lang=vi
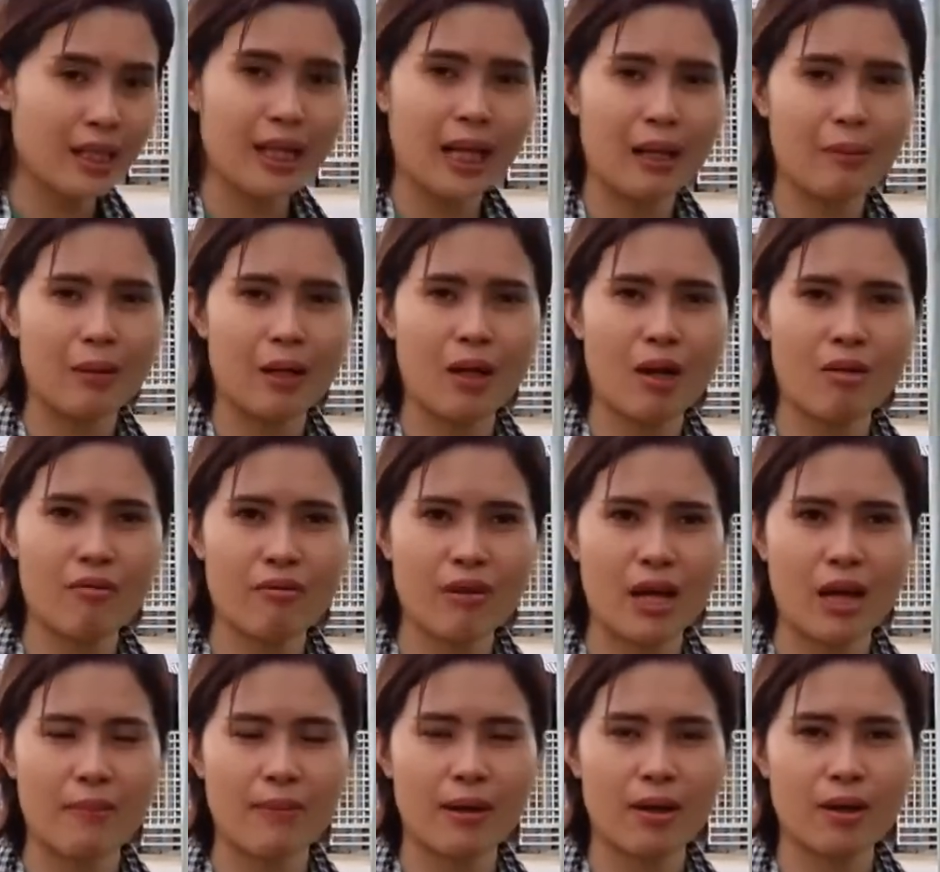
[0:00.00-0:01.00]
như thế này và con
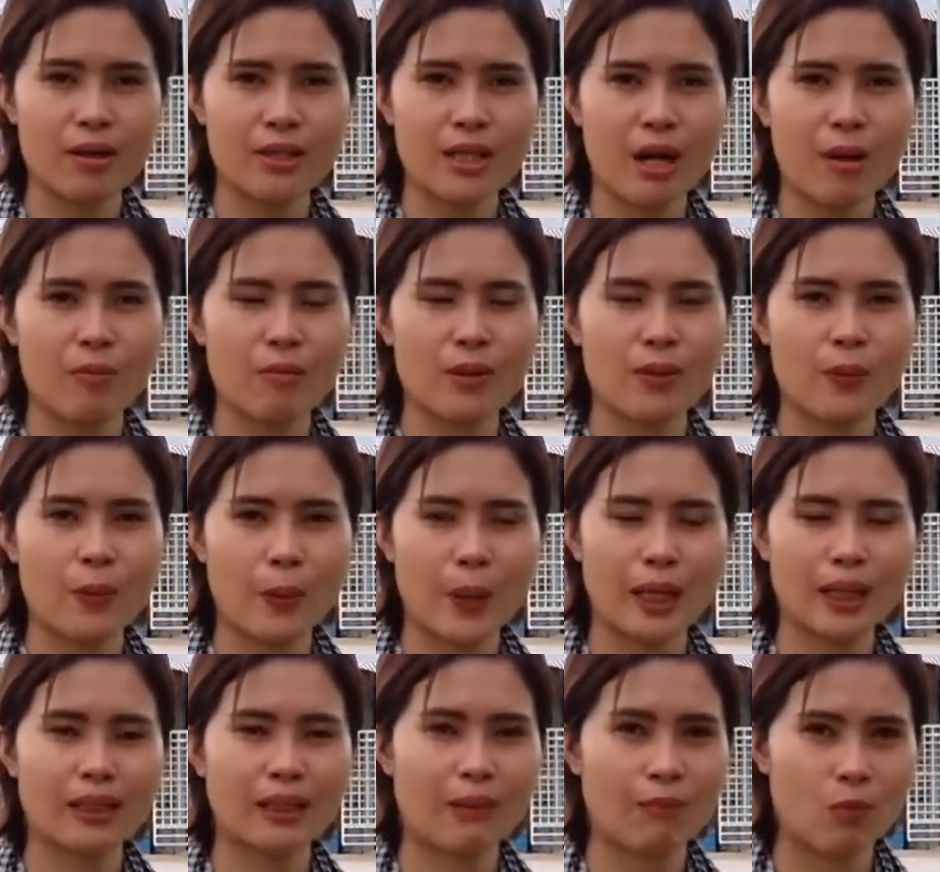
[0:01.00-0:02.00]
về và con trồng nhiều hoàng
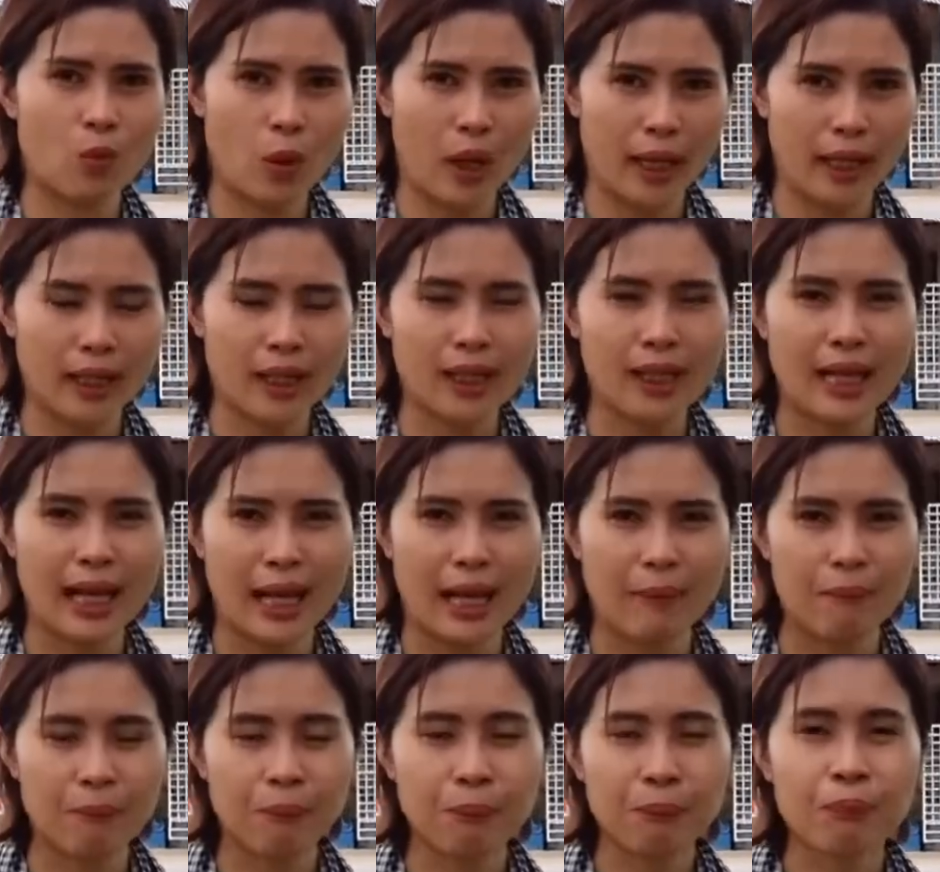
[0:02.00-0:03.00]
anh tầm khoảng đó
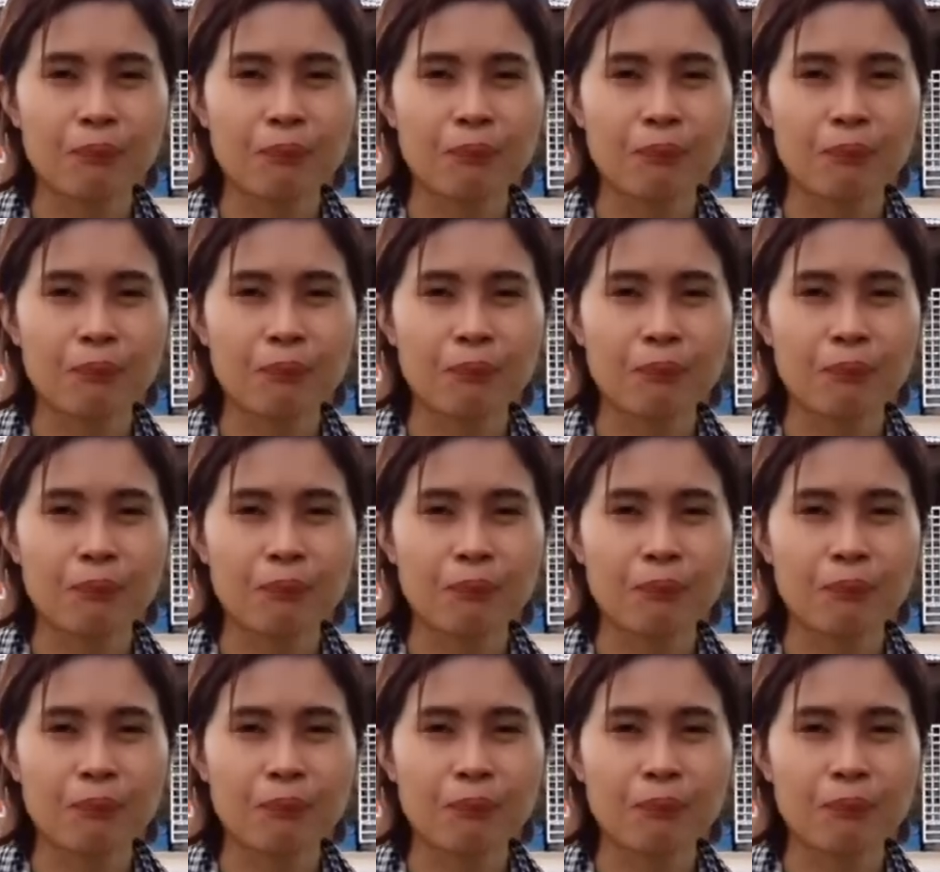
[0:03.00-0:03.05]
là